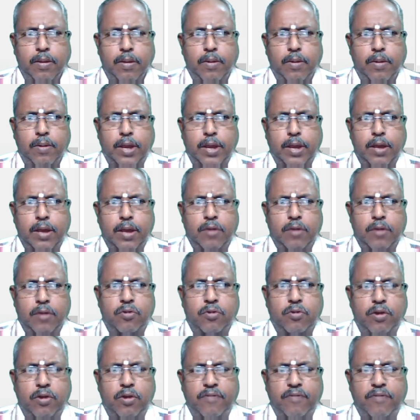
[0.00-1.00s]
ஓகே
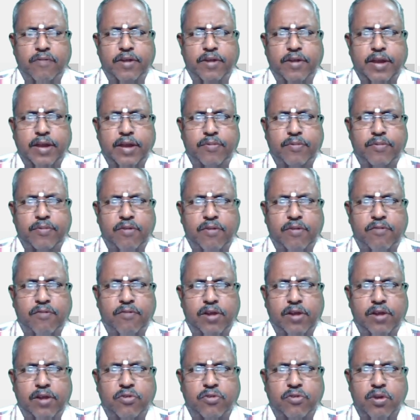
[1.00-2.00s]
ஸோ டிஃப்ரெண்ட் டைப்ஸ் ஆஃப்
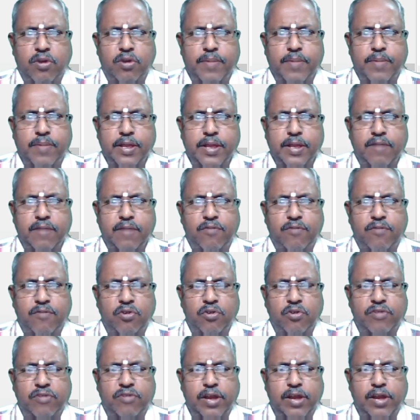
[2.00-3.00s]
வால் ஸோ இங்கே பார்த்தீங்கன்னா
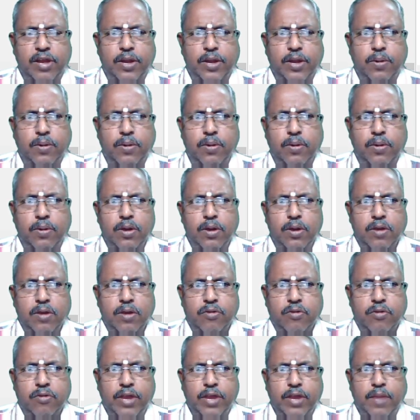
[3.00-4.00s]
ஃப்ளோர்ஸ்லாம் இருக்கும்
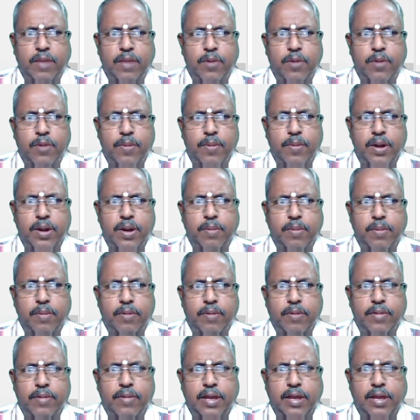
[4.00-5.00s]
ஸோ இங்கே போனோம்னா
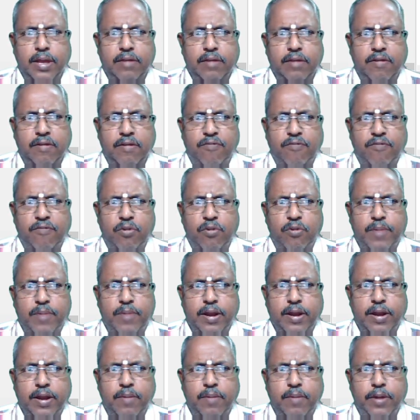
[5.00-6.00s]
நமக்கு வந்து ஆக்சுவலாக ஃப்ளோர்
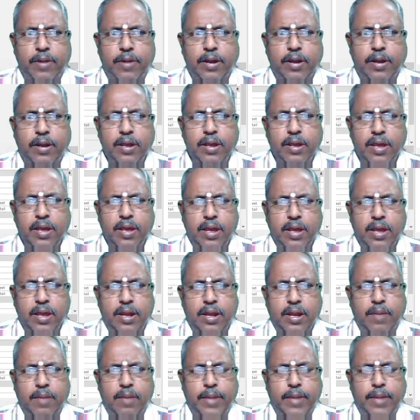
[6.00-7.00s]
பிளானில் போயிட்டு
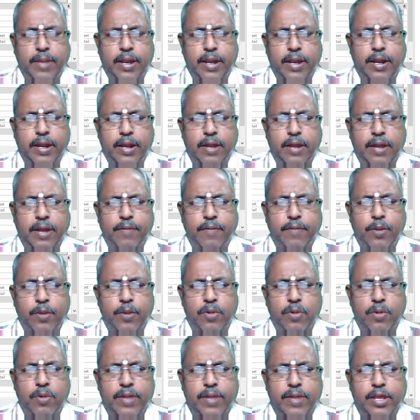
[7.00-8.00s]
நமக்கு என்னென்ன
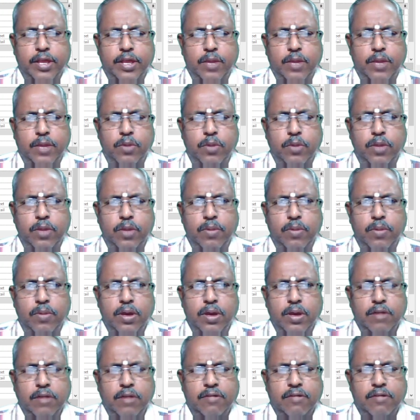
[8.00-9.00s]
வேணுமோ வரைஞ்சிக்க முடியும்
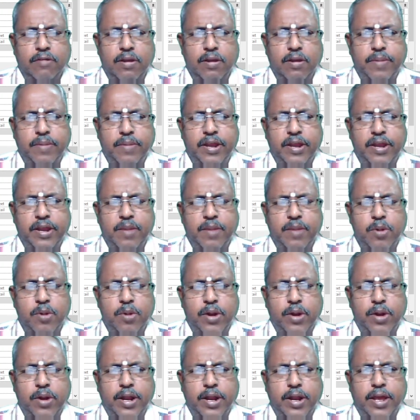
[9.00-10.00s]
சில பேர் என்ன
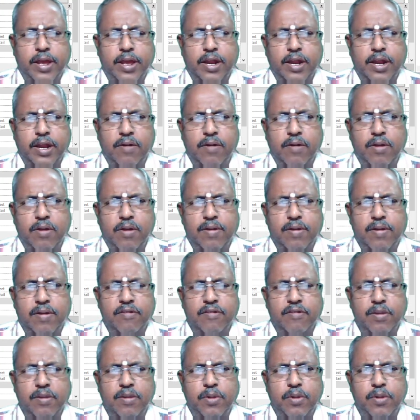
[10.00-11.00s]
பண்ணுவாங்கன்னா டேரெக்டாக வரைவாங்க
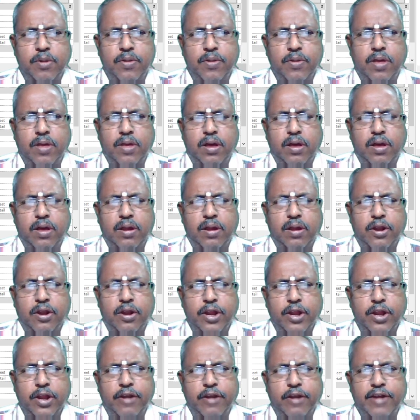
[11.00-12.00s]
சில பேர் வந்து
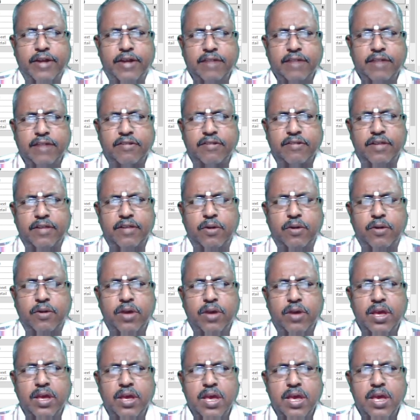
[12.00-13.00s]
ஆட்டோகேட் ட்ராயிங்ஸ் இருந்தால்
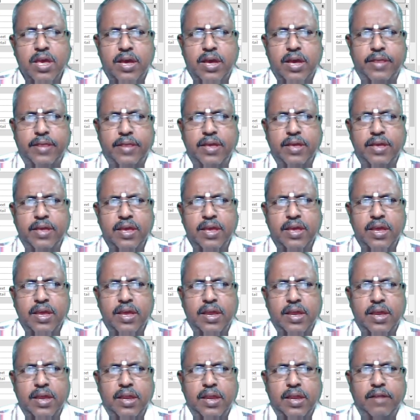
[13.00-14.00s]
கூட அதை
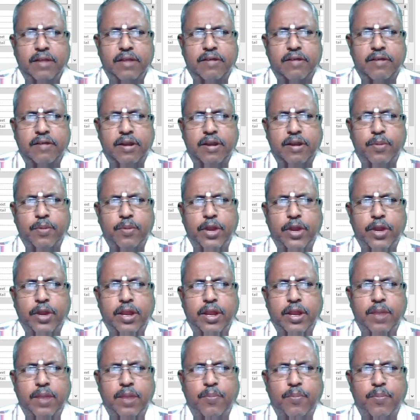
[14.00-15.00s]
இன்சர்ட்டில்
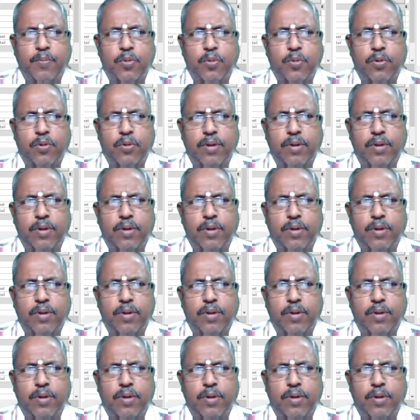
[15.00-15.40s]
போயிட்டு இம்போ